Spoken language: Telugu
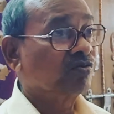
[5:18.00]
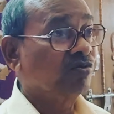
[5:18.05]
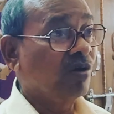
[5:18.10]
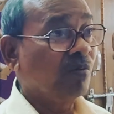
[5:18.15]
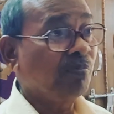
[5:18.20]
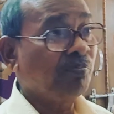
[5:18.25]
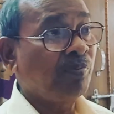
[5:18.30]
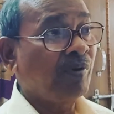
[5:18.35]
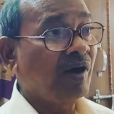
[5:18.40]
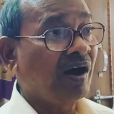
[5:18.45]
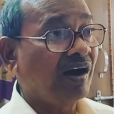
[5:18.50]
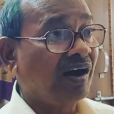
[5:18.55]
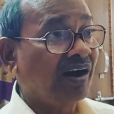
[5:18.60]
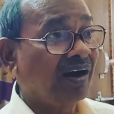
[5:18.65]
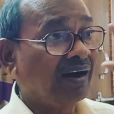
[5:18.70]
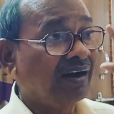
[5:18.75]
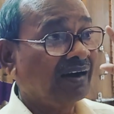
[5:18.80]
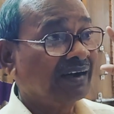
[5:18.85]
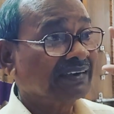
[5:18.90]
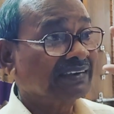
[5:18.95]
గొప్ప
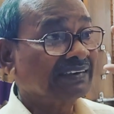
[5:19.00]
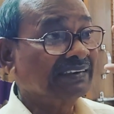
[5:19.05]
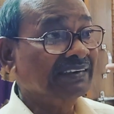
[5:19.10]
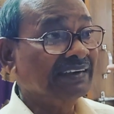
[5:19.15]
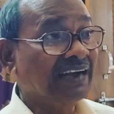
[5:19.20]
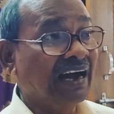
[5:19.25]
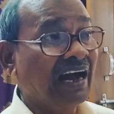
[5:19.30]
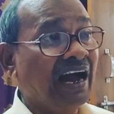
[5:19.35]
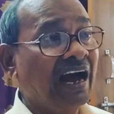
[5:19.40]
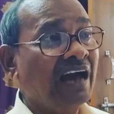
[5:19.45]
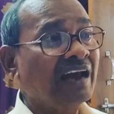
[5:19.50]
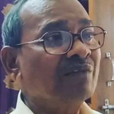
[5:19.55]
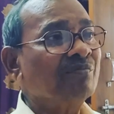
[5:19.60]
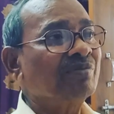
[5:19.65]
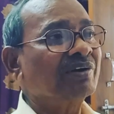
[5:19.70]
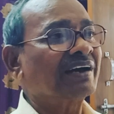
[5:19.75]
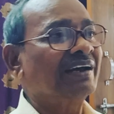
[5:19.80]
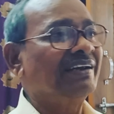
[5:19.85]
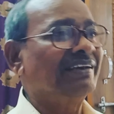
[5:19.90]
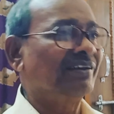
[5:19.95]

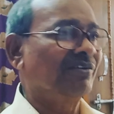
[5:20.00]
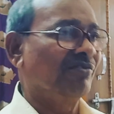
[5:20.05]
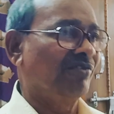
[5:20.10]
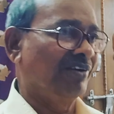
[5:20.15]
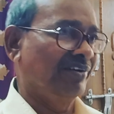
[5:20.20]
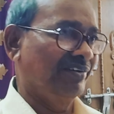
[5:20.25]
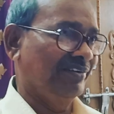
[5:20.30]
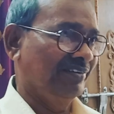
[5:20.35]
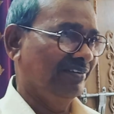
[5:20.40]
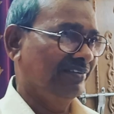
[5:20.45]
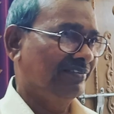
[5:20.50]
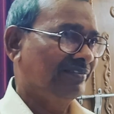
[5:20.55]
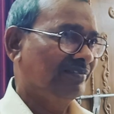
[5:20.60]
జ్ఞానము కలిగిన వాడు